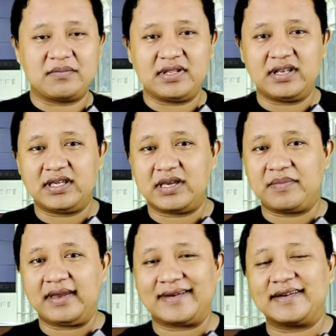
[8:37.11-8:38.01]
yang menjadi
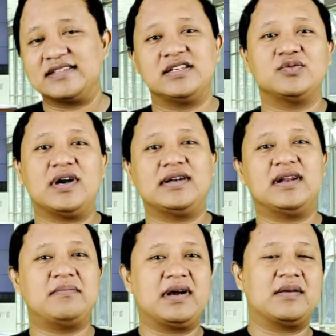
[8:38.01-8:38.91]
kingmaker di situ
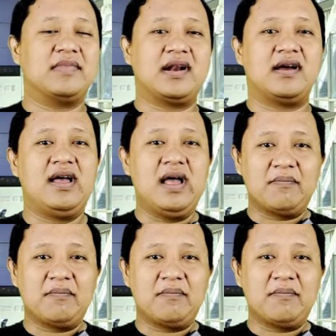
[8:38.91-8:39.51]
adalah bagaimana